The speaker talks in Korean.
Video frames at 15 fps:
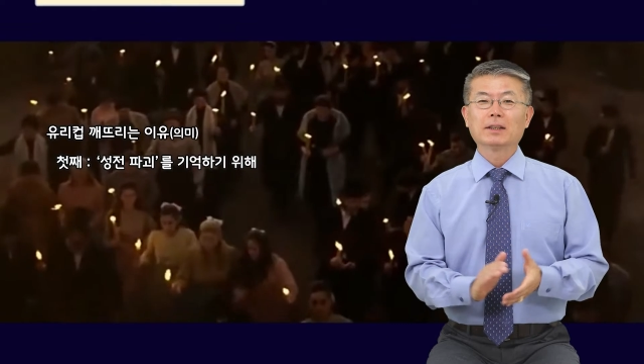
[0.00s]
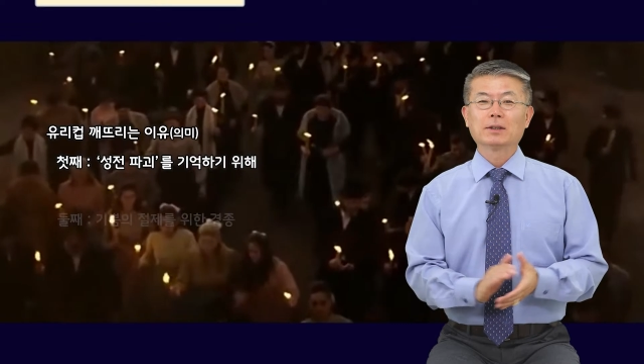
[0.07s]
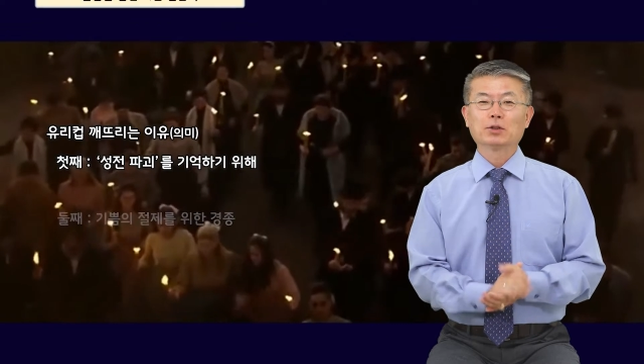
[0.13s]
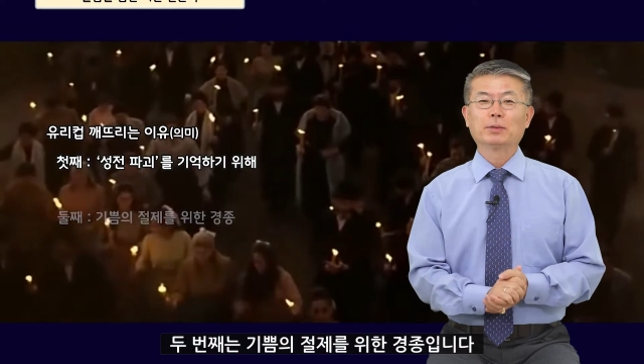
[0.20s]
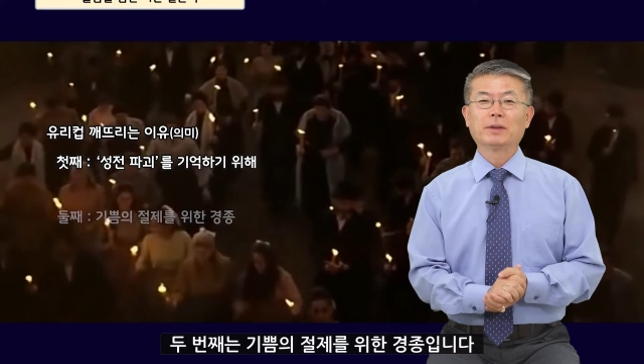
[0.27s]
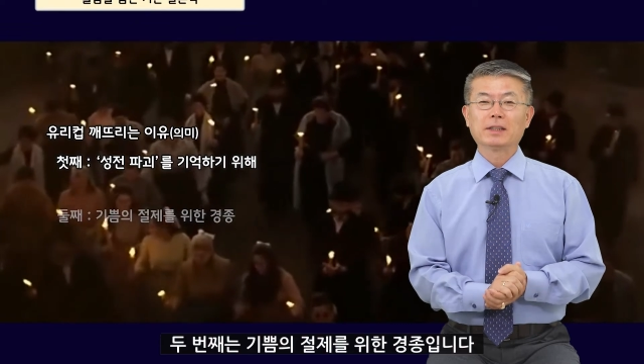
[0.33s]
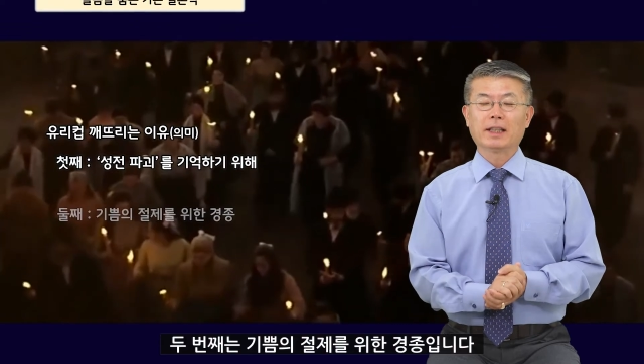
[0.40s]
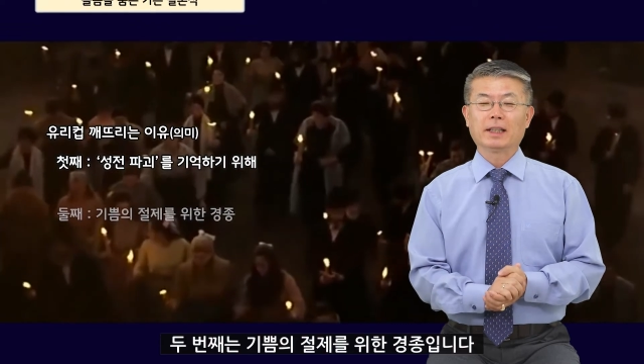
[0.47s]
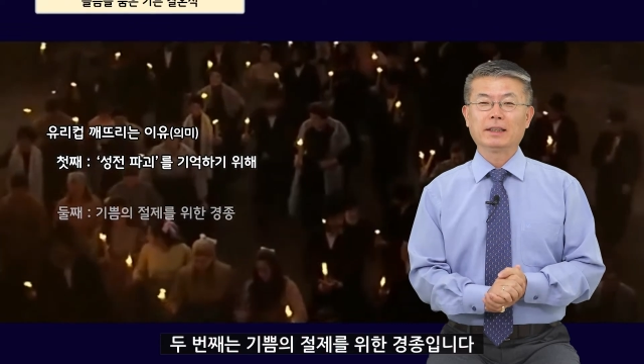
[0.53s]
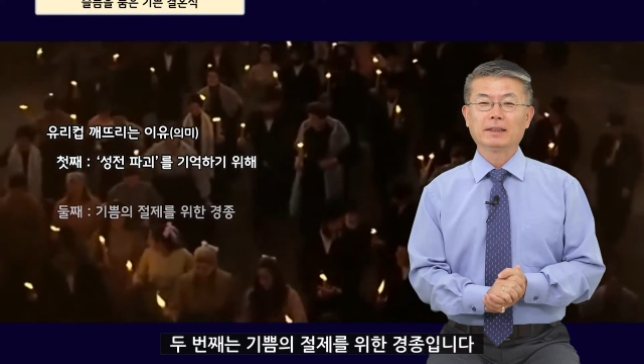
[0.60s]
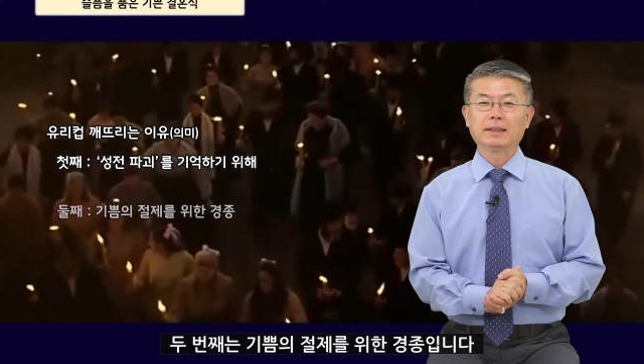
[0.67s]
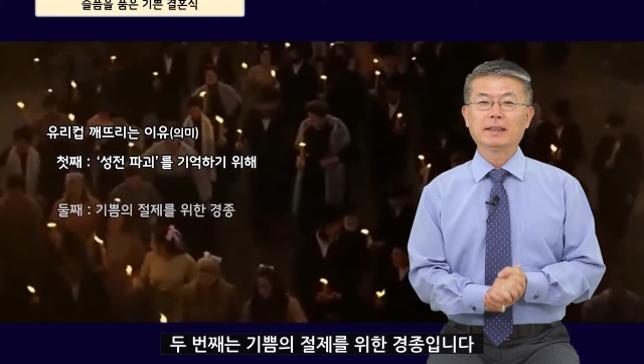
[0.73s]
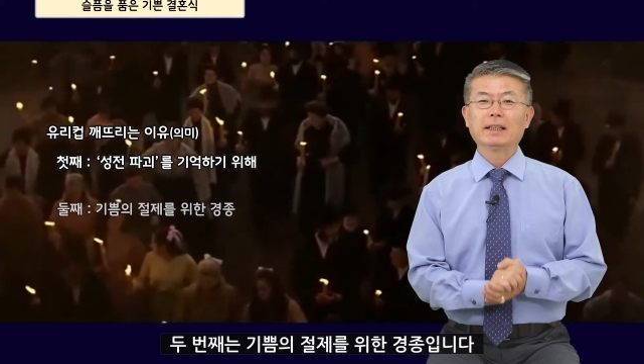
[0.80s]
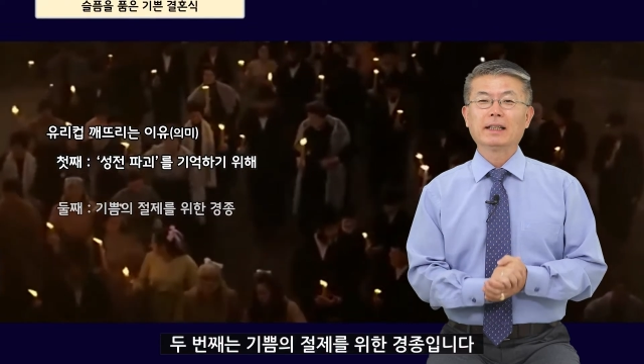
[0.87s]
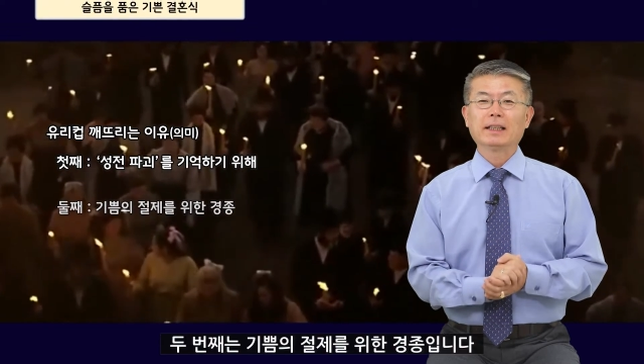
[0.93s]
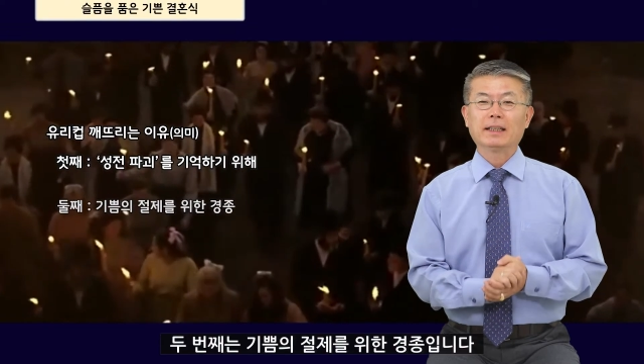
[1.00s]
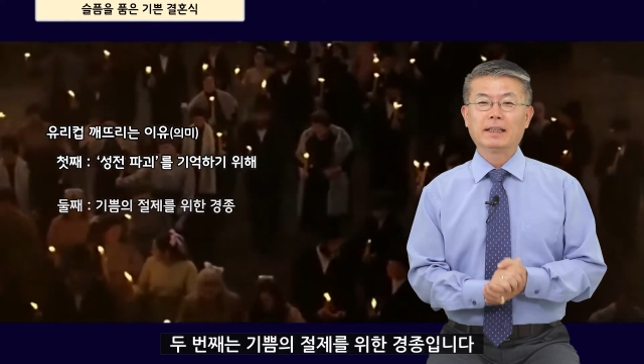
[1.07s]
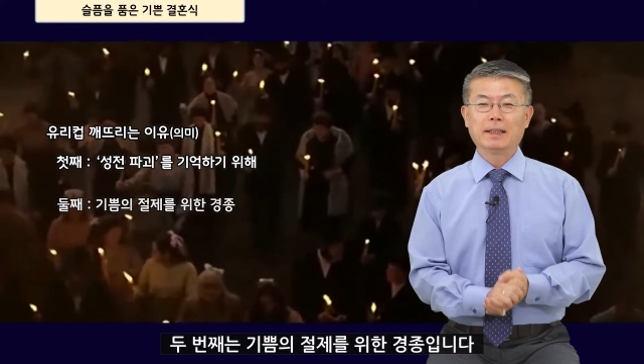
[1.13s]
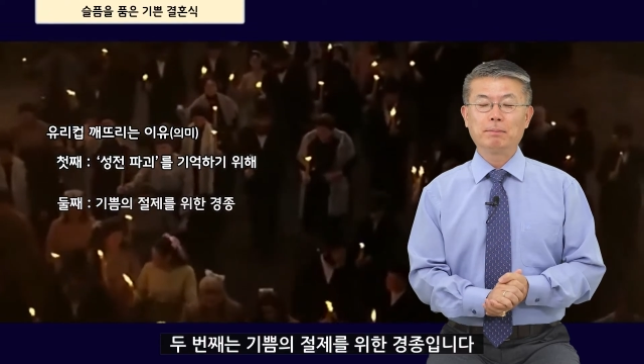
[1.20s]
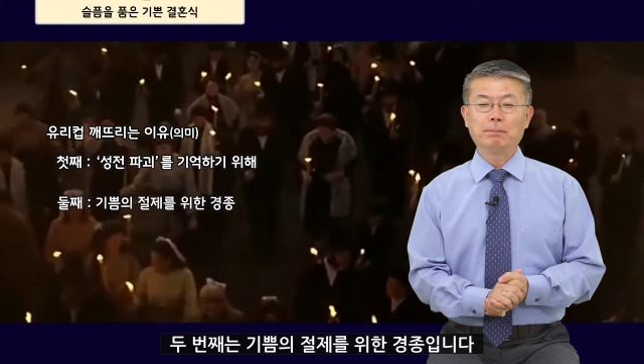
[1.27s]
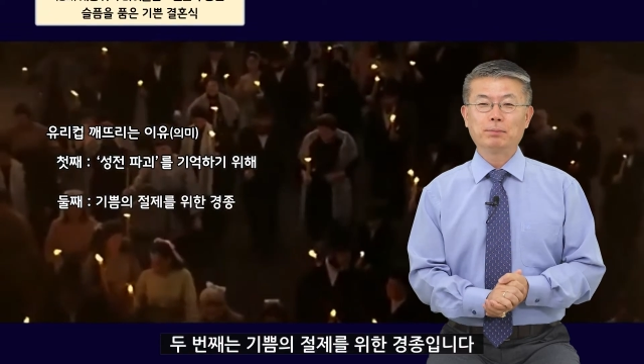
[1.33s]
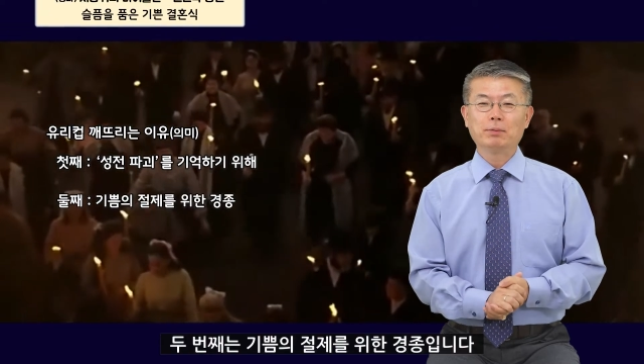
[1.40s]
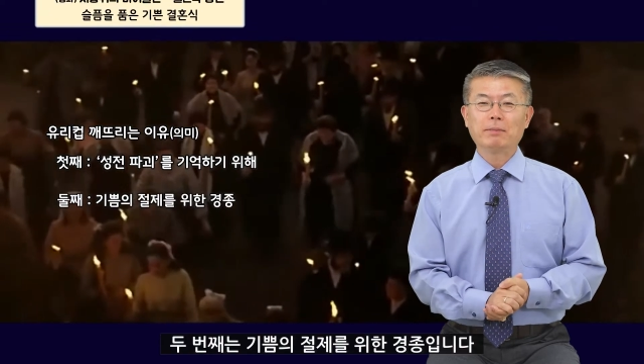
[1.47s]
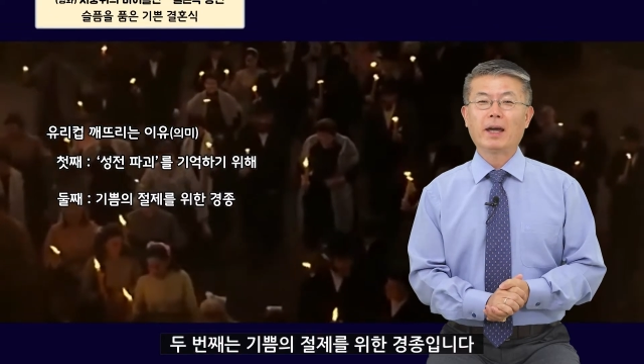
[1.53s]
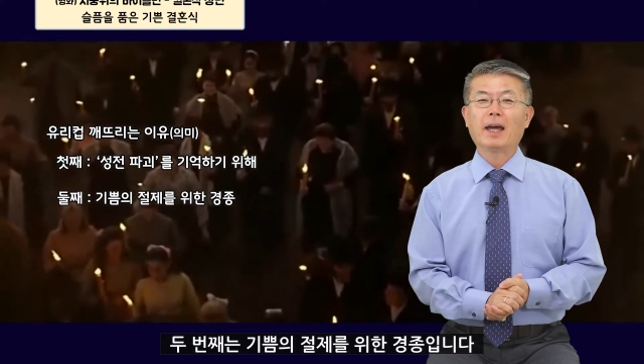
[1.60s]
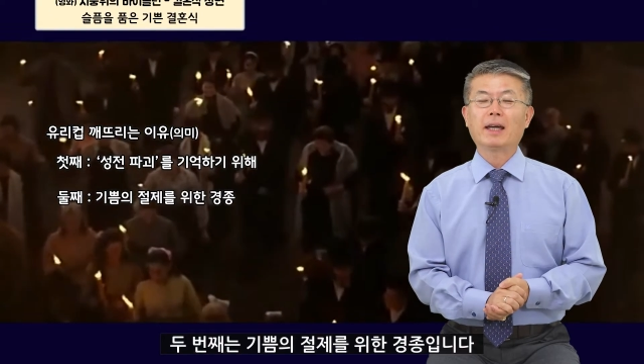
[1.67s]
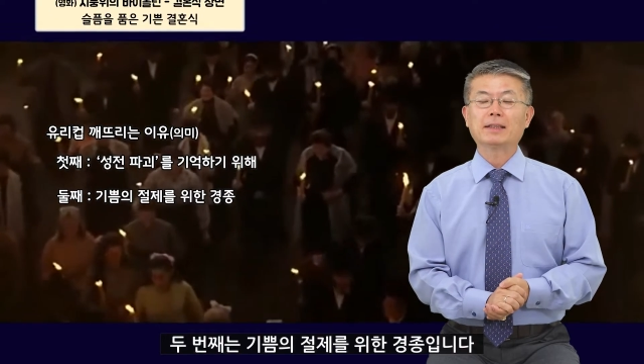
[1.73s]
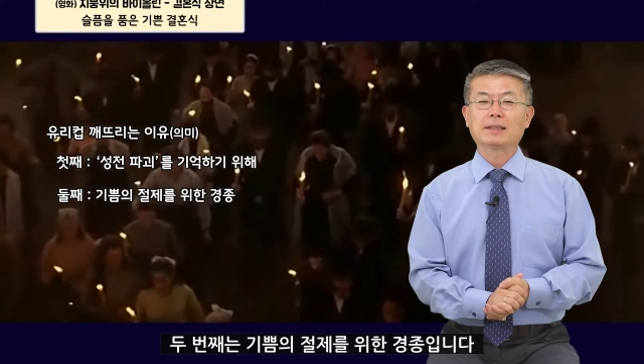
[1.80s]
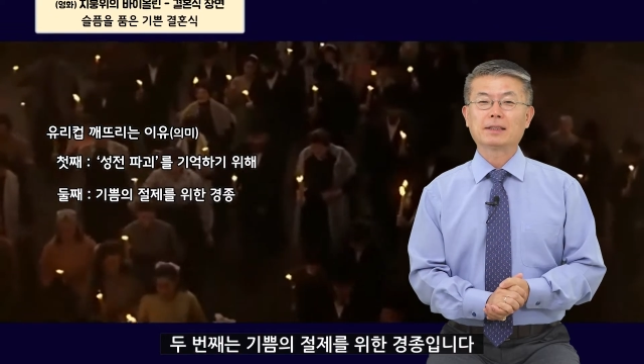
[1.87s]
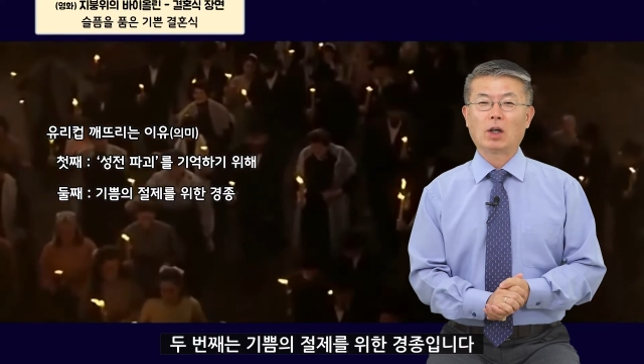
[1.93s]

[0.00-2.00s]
두 번째는 기쁨의